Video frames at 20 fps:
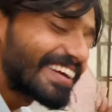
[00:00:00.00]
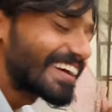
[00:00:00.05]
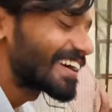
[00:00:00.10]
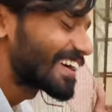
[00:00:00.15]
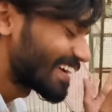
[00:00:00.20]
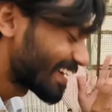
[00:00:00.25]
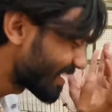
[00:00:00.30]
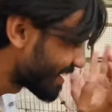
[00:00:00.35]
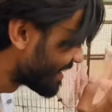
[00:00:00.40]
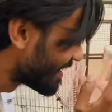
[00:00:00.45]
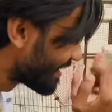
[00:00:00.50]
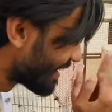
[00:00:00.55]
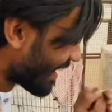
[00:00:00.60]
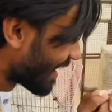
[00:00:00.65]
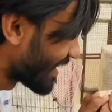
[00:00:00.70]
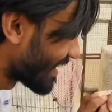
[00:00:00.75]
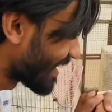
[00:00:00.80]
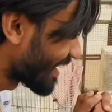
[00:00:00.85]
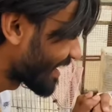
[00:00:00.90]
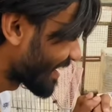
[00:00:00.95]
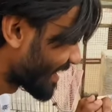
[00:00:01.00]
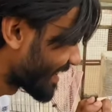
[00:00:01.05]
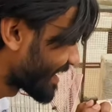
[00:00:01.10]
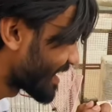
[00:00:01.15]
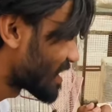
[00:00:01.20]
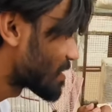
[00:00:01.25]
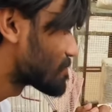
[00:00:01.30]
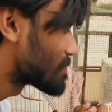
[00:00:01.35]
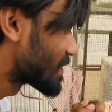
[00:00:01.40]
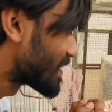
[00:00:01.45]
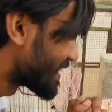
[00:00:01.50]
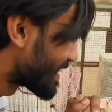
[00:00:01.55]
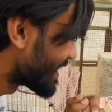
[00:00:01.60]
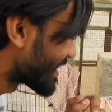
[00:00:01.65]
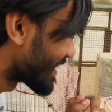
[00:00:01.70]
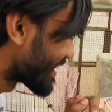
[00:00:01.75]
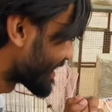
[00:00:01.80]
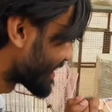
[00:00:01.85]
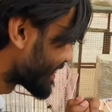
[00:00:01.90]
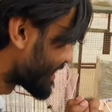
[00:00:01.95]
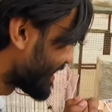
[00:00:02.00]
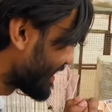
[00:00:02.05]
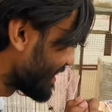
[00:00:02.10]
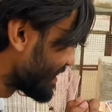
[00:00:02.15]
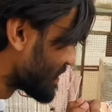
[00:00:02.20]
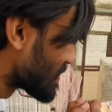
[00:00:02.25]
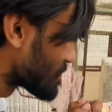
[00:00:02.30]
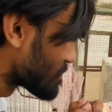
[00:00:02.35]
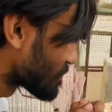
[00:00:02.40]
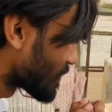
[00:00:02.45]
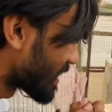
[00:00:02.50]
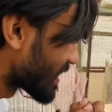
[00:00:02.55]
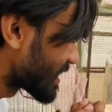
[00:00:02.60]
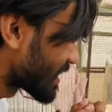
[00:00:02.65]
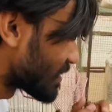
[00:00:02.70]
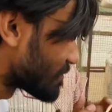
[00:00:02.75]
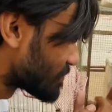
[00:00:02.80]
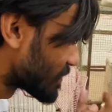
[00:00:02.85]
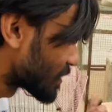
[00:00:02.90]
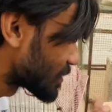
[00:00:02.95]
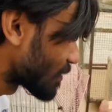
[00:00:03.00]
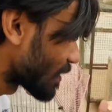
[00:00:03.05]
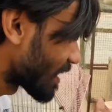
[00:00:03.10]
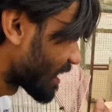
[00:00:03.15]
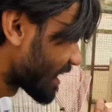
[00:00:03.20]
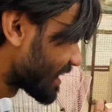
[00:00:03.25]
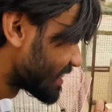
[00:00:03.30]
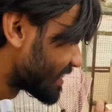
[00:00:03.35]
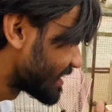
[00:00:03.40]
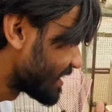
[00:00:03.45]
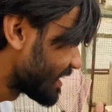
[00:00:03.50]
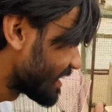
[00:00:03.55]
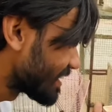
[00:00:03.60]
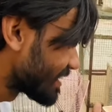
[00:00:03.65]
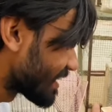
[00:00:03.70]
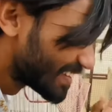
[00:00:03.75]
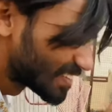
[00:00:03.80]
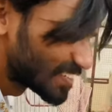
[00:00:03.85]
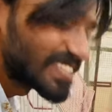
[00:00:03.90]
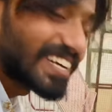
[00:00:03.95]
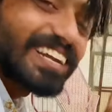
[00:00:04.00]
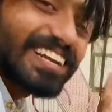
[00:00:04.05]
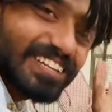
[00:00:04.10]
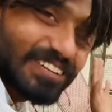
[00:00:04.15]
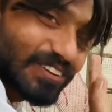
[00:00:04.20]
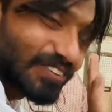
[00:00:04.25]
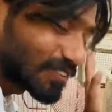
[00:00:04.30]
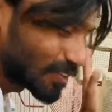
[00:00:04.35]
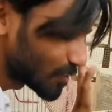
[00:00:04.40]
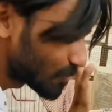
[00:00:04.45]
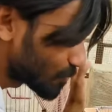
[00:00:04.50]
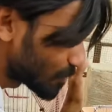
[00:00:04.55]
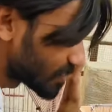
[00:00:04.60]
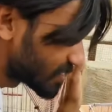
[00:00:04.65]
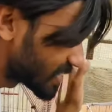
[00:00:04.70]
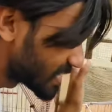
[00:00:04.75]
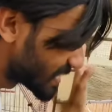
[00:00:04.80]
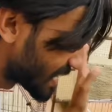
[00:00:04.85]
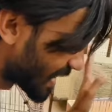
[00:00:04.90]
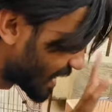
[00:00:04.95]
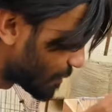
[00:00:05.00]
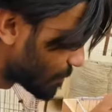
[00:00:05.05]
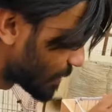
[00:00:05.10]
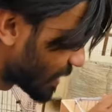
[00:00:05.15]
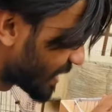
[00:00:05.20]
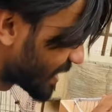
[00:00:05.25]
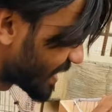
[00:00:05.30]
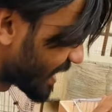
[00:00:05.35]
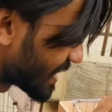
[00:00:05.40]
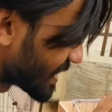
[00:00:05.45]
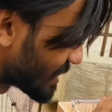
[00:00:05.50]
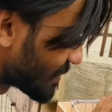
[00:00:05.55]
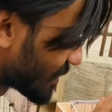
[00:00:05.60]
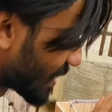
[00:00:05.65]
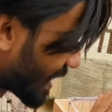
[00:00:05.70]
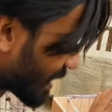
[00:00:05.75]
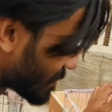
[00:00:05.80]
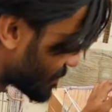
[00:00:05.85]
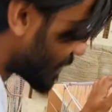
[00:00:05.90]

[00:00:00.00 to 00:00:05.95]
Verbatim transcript: है खैर अल्लाह करे कि ब्रीडिंग कर दें बाकी हमने तो लगा दी है तो चले दोस्तों इसको इसकी जगह पे लटकाता हूँ यार